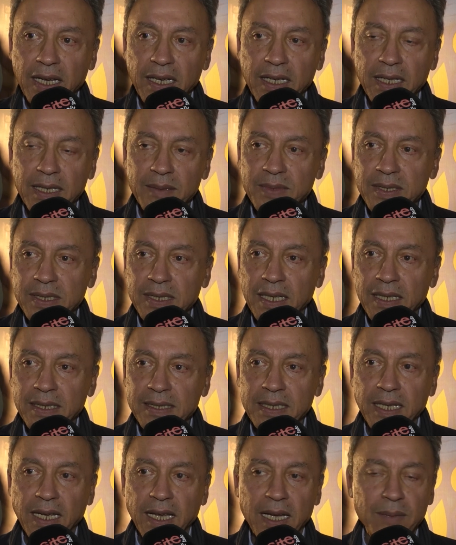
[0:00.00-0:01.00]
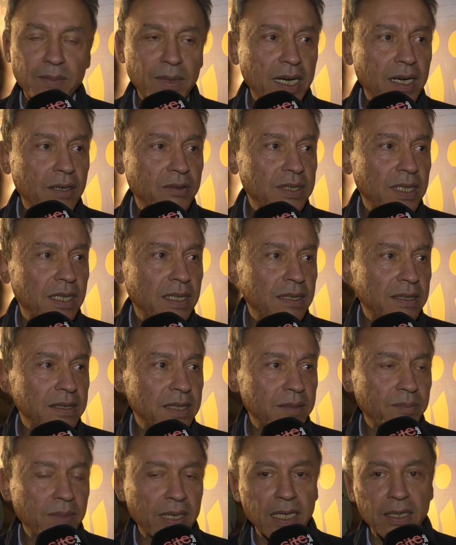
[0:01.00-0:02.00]
حق رمز ديال الاستقامه وديال
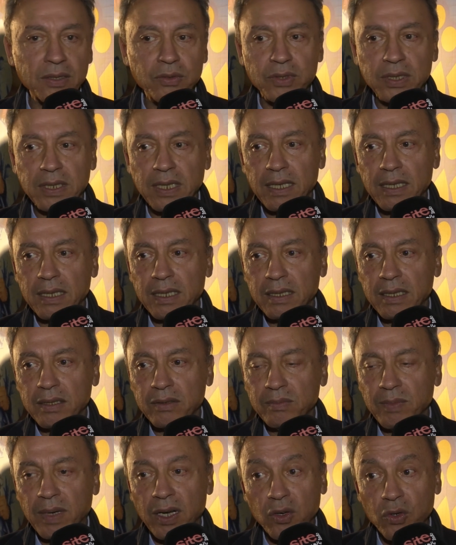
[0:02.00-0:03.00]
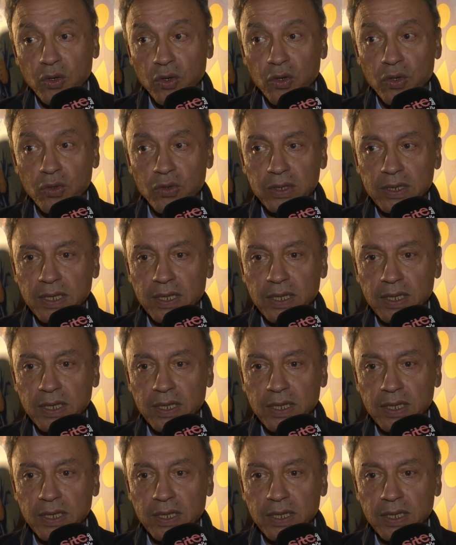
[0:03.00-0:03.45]
الانضباط وديال المعقول